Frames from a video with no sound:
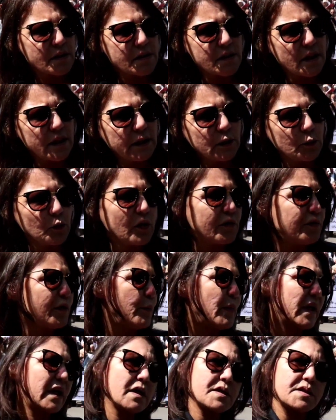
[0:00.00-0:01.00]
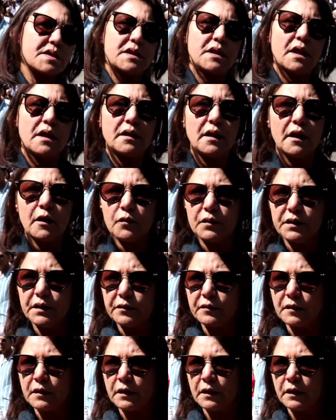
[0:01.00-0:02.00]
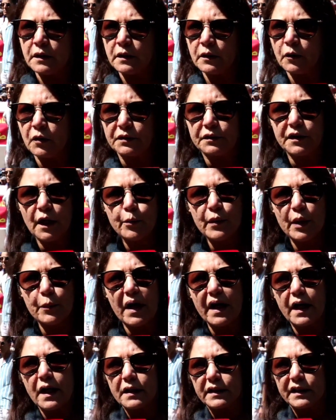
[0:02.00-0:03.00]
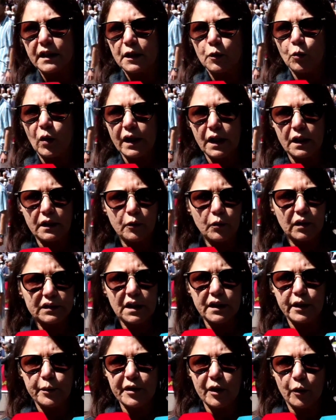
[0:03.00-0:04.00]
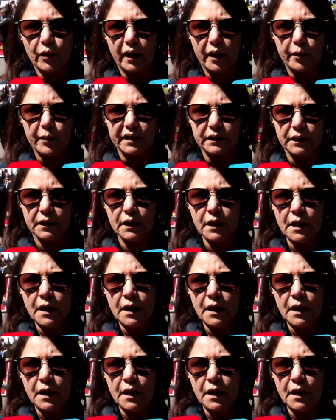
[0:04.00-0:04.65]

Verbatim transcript: زائد وقفه مركزيه هنا آه، قدام المقر ديال الوكاله الوطنيه والغذاء